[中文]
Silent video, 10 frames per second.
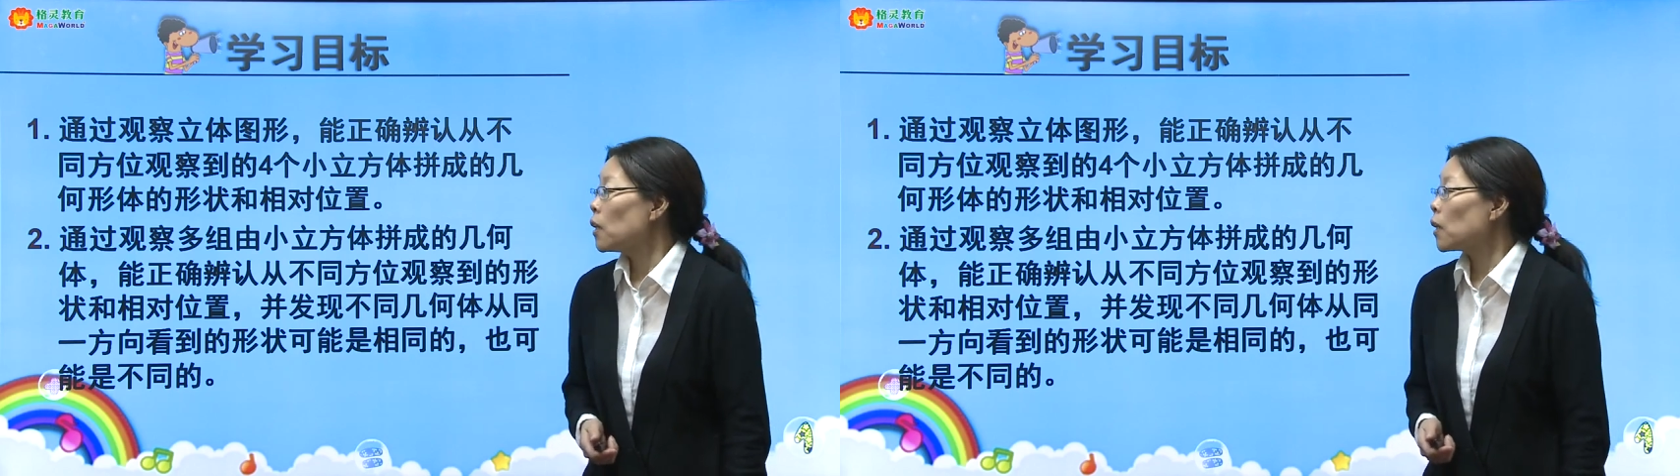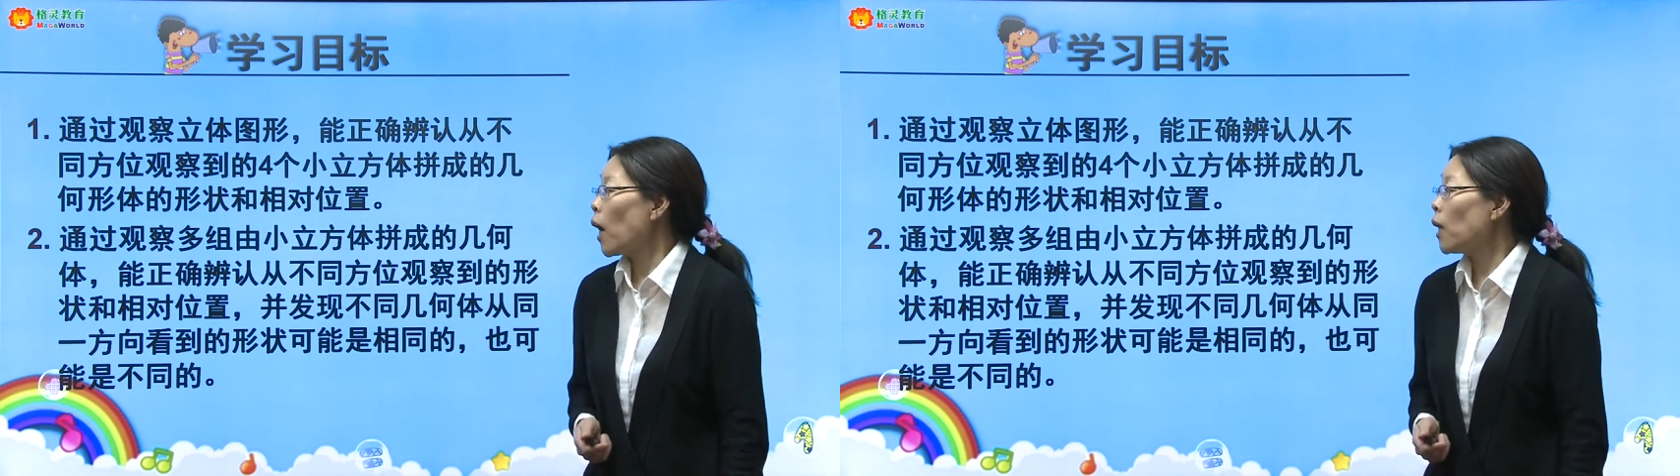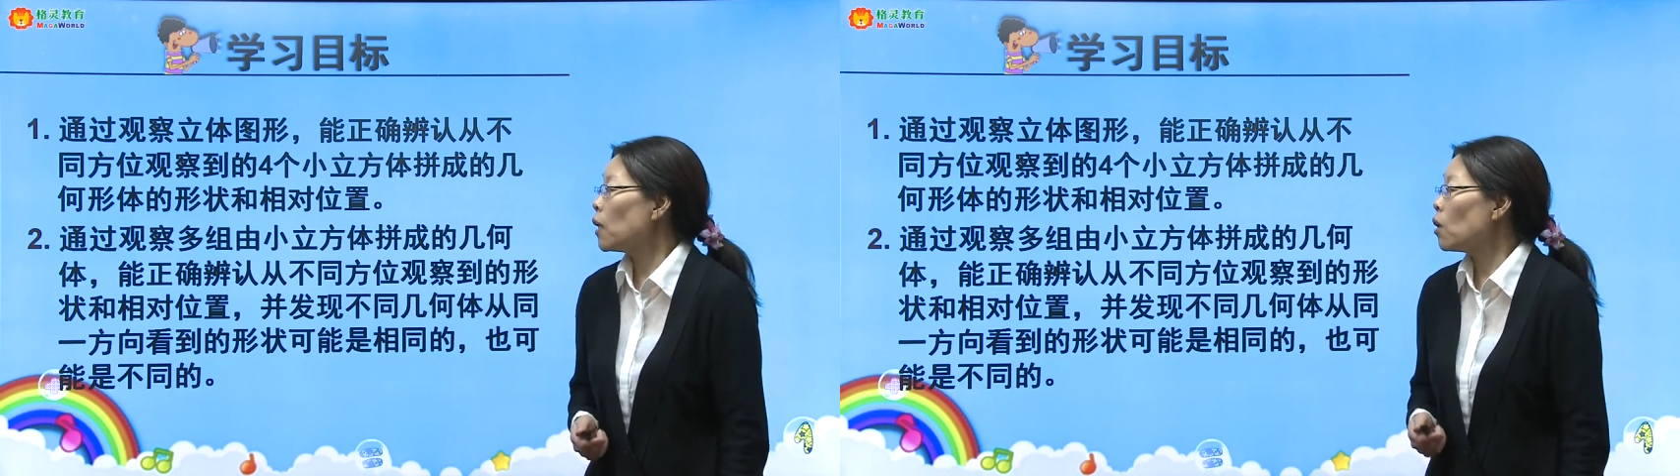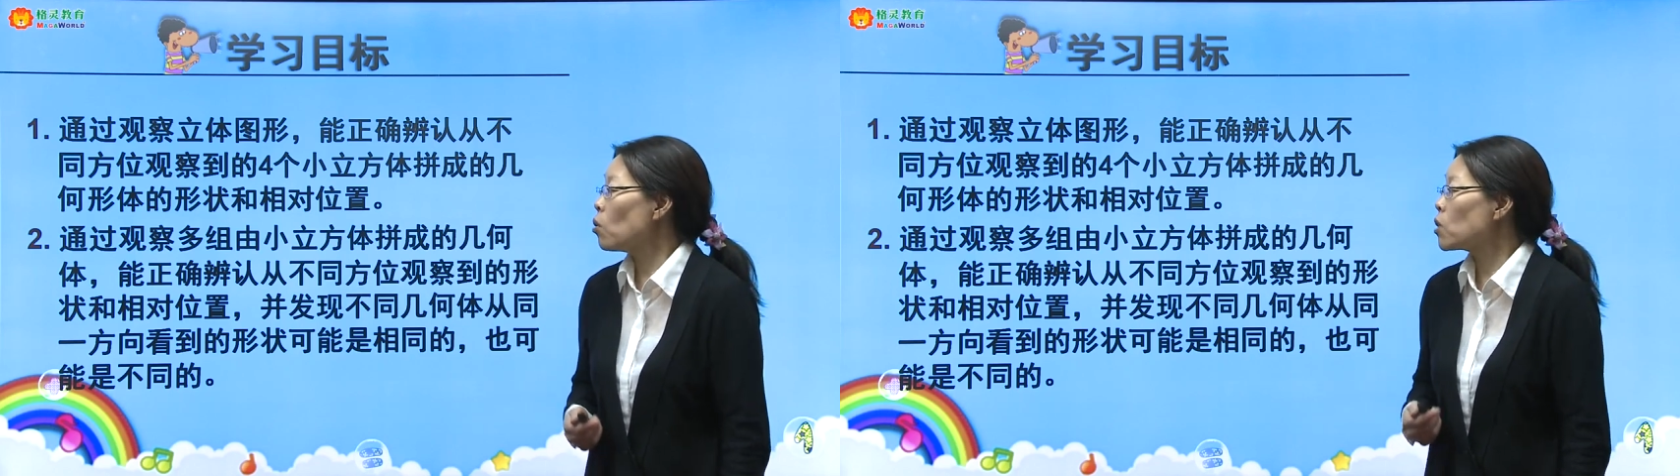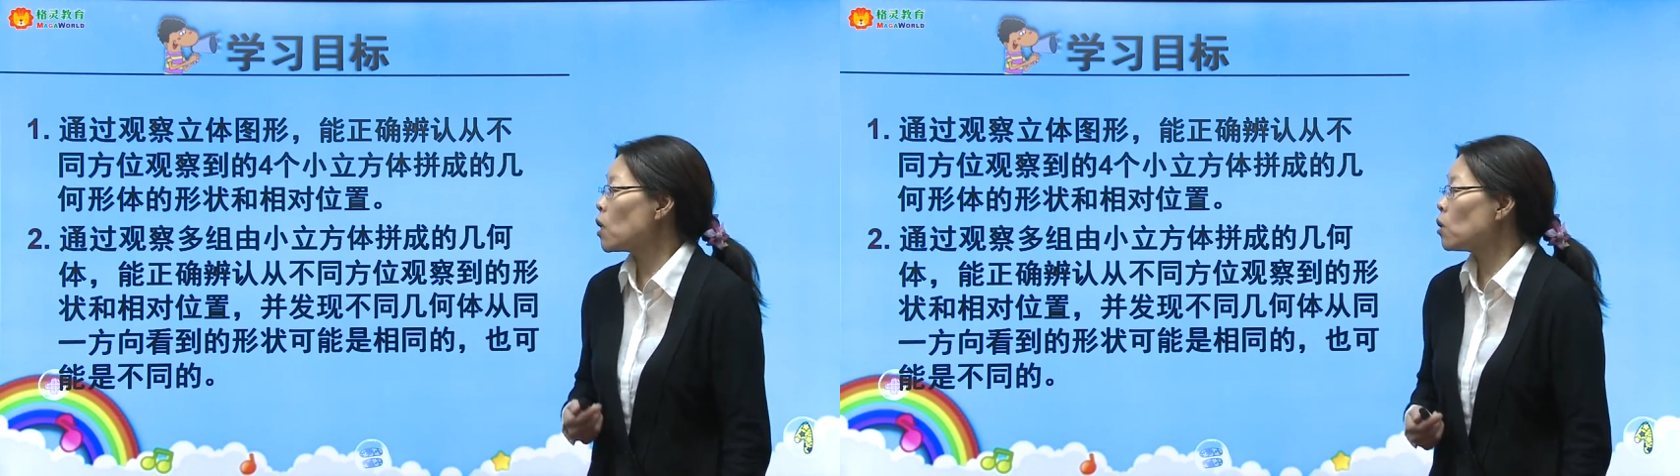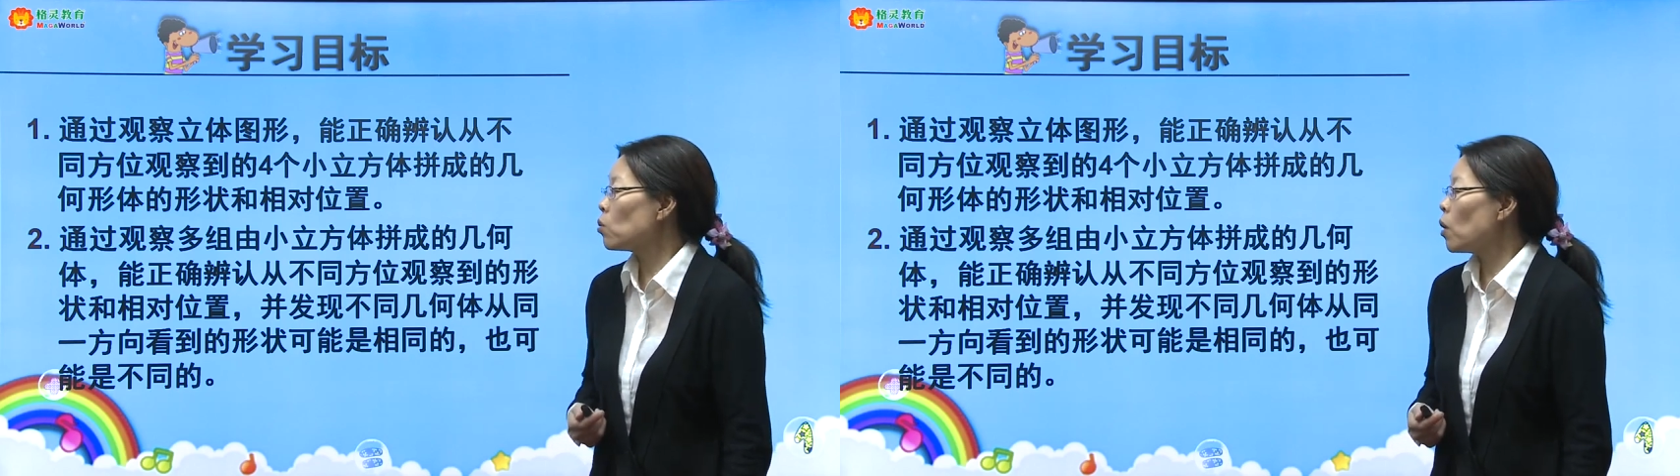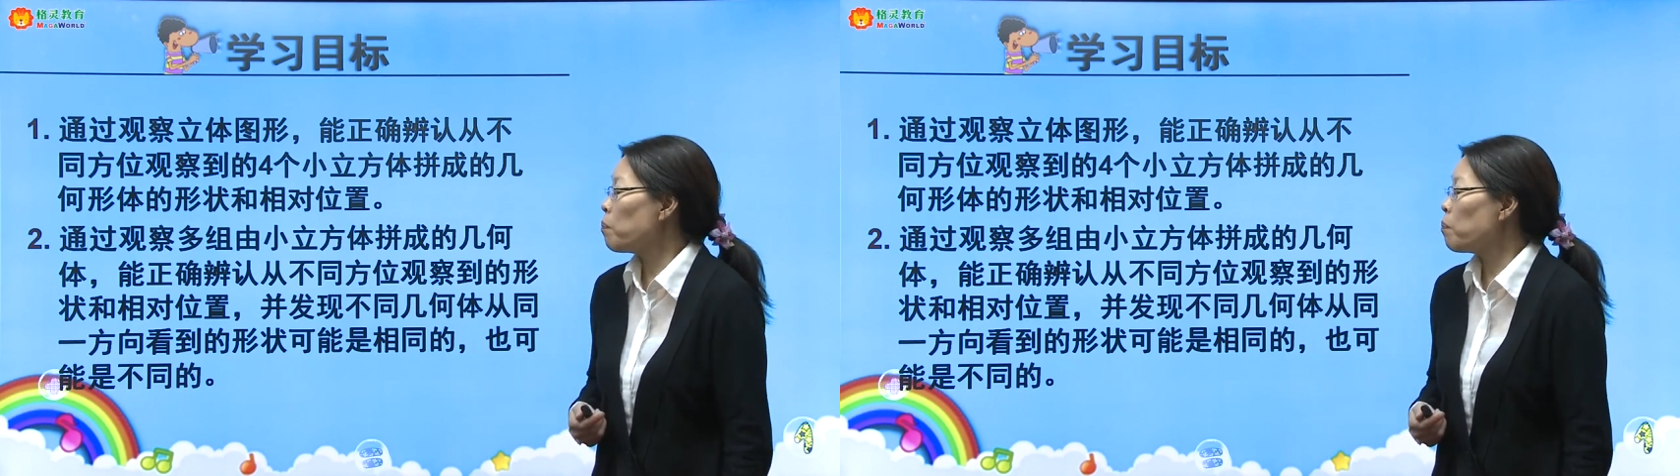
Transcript: 它能够正确